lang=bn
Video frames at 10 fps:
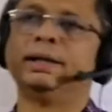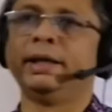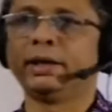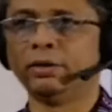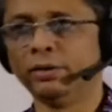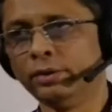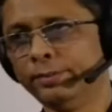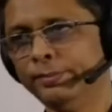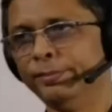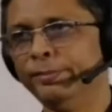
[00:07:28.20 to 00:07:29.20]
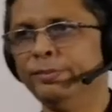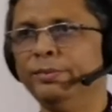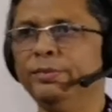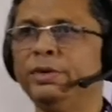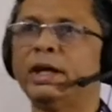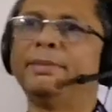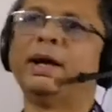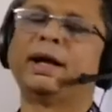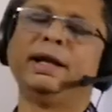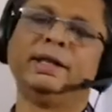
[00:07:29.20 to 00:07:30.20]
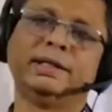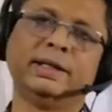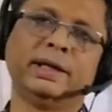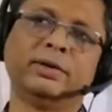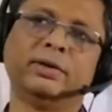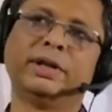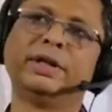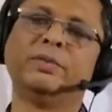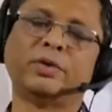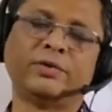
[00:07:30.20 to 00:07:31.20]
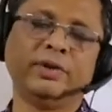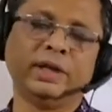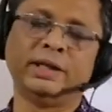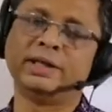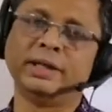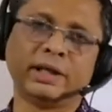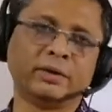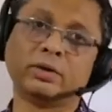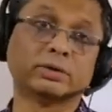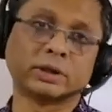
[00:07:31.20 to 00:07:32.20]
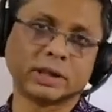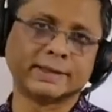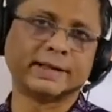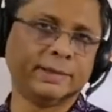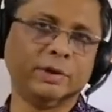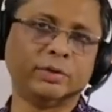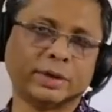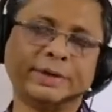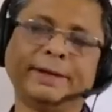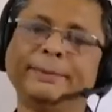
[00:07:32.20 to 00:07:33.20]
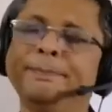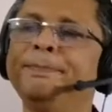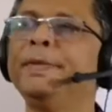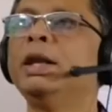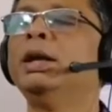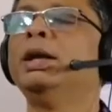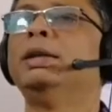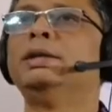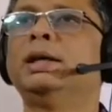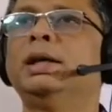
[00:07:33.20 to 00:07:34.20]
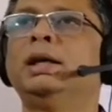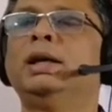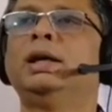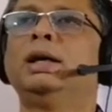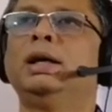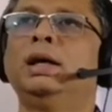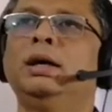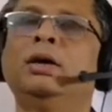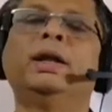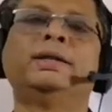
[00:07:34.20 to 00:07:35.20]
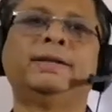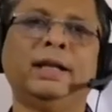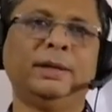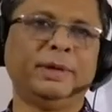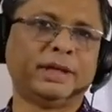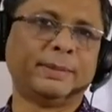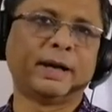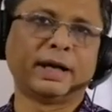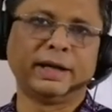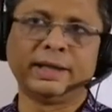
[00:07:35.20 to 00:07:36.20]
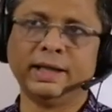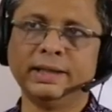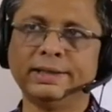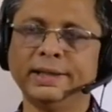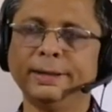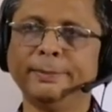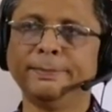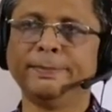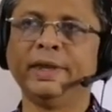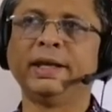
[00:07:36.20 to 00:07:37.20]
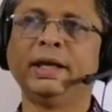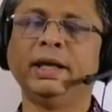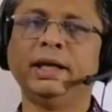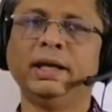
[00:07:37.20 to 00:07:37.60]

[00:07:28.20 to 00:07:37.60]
দেখলো তার বাগানে এসে দেখলো অনেক দিন পর ফিরে এসে দেখলো গত ক্লাসের রিভিউটা ওটা যে অনেক ছেলে মেয়ে তার বাগানে খেলছে দেখে